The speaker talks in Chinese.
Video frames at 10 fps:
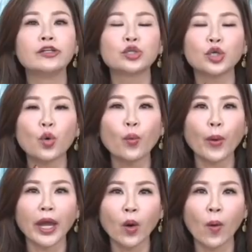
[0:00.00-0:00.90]
去
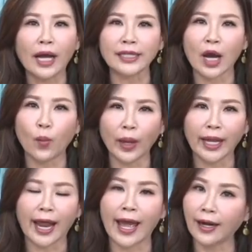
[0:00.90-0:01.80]
规划他
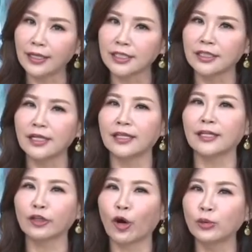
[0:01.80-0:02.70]
未来二十
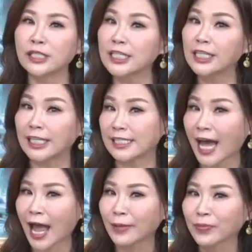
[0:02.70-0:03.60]
年的投资理
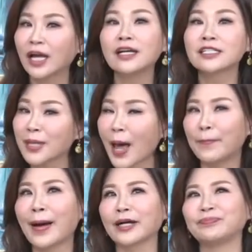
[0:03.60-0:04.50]
财，是不是
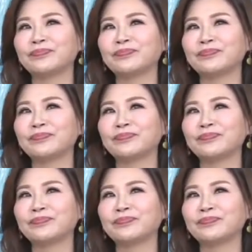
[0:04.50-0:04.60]
很棒？